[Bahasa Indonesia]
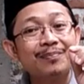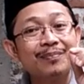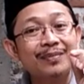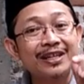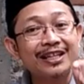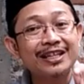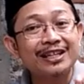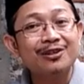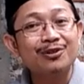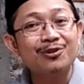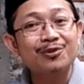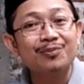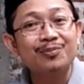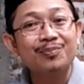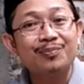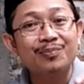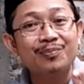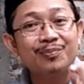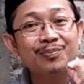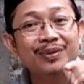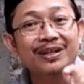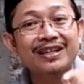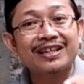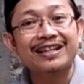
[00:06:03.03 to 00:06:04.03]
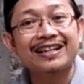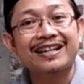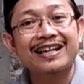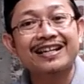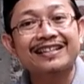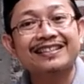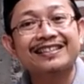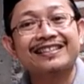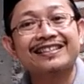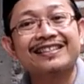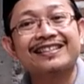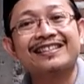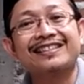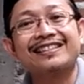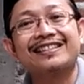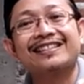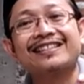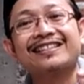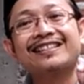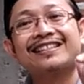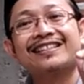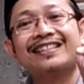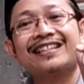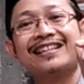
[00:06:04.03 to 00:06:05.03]
minum bekas
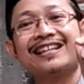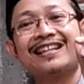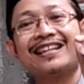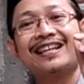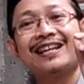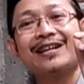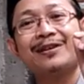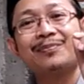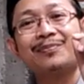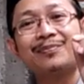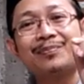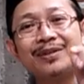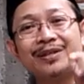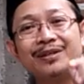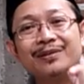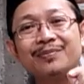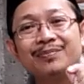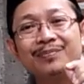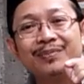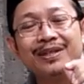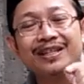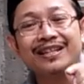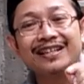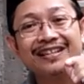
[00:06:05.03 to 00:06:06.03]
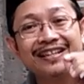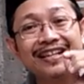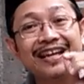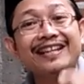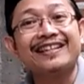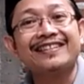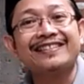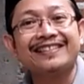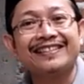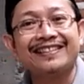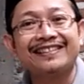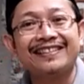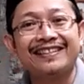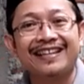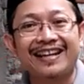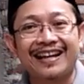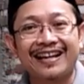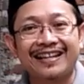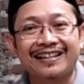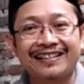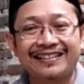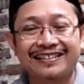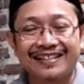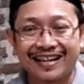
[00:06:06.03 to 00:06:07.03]
bibir dari Siti
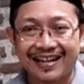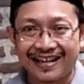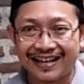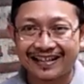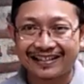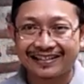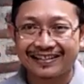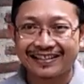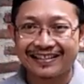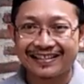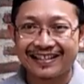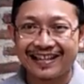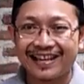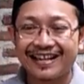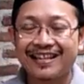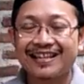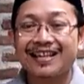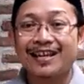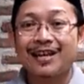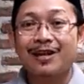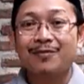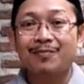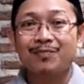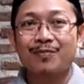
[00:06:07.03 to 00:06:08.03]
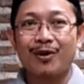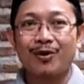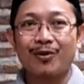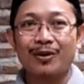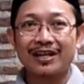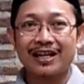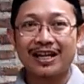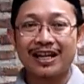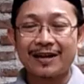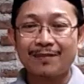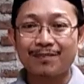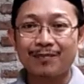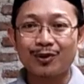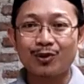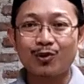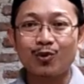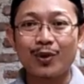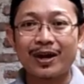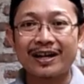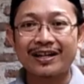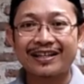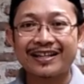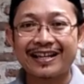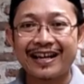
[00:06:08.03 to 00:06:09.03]
Aisyah. Artinya bahwa dalam
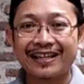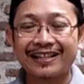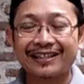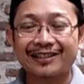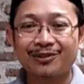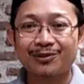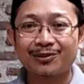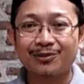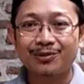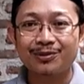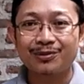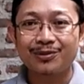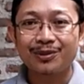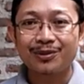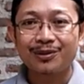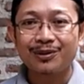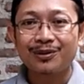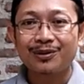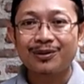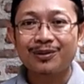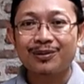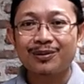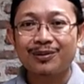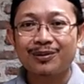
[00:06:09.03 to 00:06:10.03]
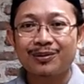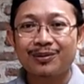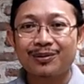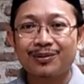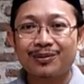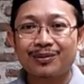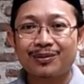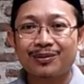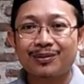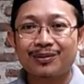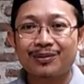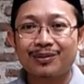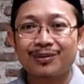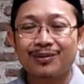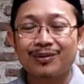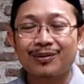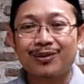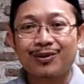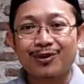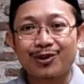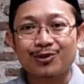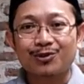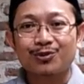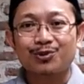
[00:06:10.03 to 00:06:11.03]
keluarga itu
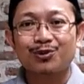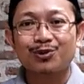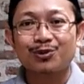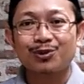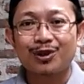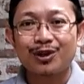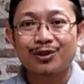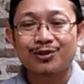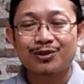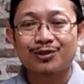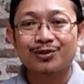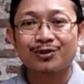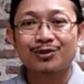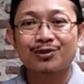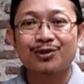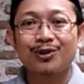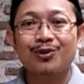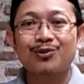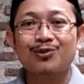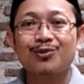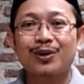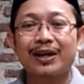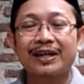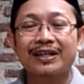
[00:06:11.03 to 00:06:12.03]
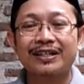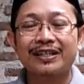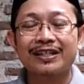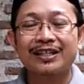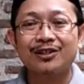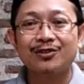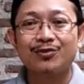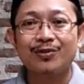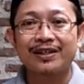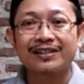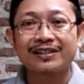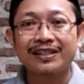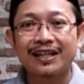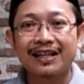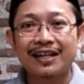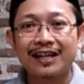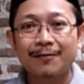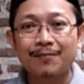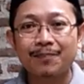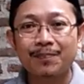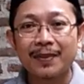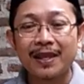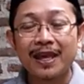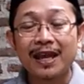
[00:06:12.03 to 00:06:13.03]
Rasulullah Shallallahu Alaihi
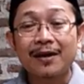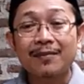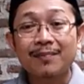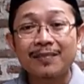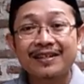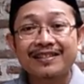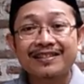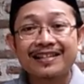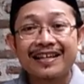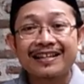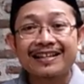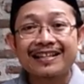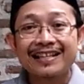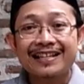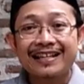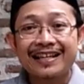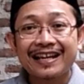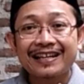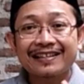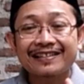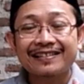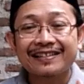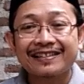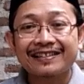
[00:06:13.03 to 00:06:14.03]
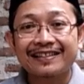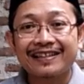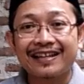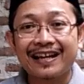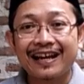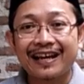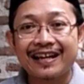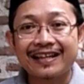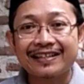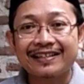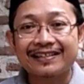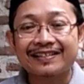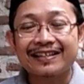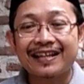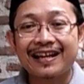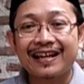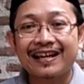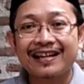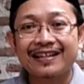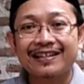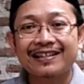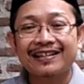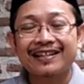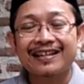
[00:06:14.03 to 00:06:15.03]
Wasallam menjadikan Siti
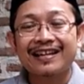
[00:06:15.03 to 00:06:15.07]
Aisyah